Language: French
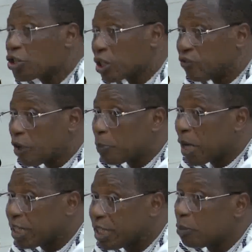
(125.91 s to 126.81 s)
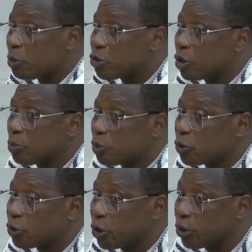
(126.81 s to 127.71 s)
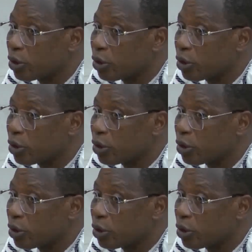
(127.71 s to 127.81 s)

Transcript: je ne vais pas nier, monsieur le procureur,